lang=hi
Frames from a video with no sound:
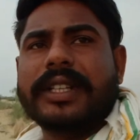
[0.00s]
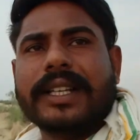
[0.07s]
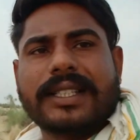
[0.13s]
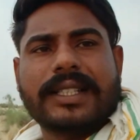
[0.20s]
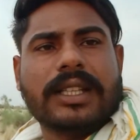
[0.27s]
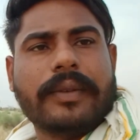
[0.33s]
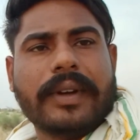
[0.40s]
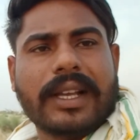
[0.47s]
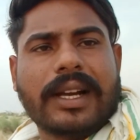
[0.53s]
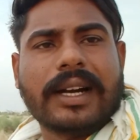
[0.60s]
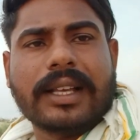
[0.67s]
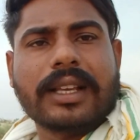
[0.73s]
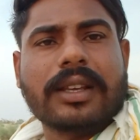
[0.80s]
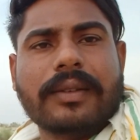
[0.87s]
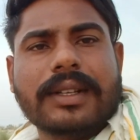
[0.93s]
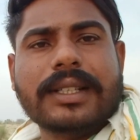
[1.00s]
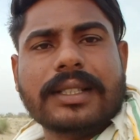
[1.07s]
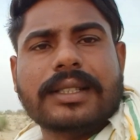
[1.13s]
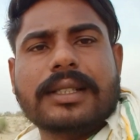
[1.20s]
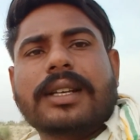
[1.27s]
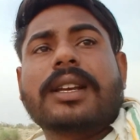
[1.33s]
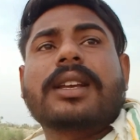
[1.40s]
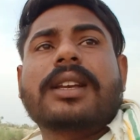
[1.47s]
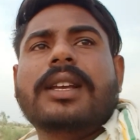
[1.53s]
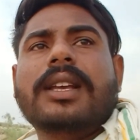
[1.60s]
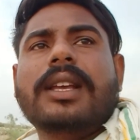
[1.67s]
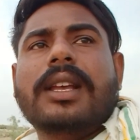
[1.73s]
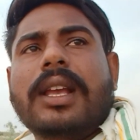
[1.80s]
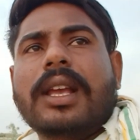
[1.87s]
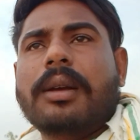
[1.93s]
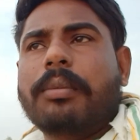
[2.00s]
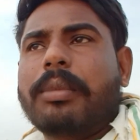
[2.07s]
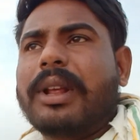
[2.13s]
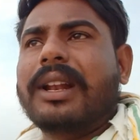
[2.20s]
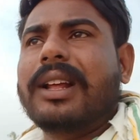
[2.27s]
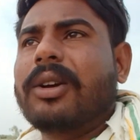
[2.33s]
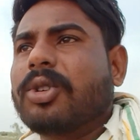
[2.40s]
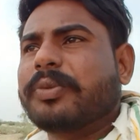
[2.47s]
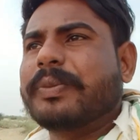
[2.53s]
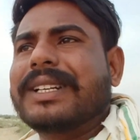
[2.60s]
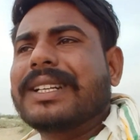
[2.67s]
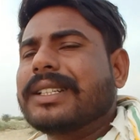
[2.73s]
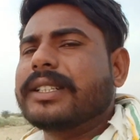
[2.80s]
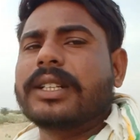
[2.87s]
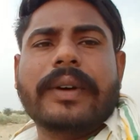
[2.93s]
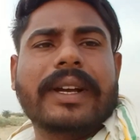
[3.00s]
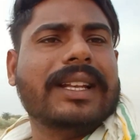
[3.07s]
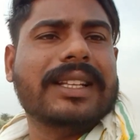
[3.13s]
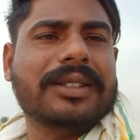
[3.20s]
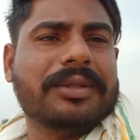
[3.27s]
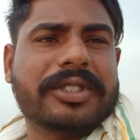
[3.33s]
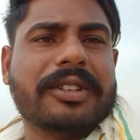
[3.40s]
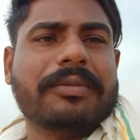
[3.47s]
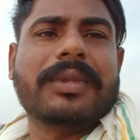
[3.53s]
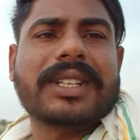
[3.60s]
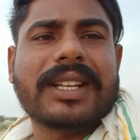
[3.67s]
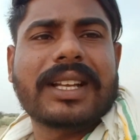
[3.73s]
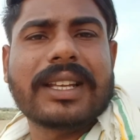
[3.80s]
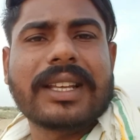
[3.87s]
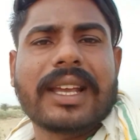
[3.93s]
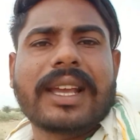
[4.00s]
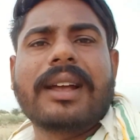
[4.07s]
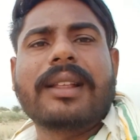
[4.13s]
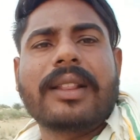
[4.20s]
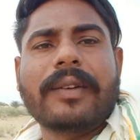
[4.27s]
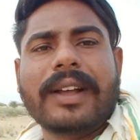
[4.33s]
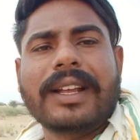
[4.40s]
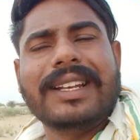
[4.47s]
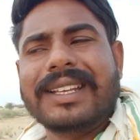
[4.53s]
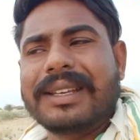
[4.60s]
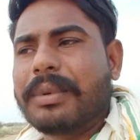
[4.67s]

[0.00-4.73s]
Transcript: देसी दवाई खाने की वजह से पहले हॉस्पिटल से दवाई ली थी उससे मज़ा नहीं आया दवाई ली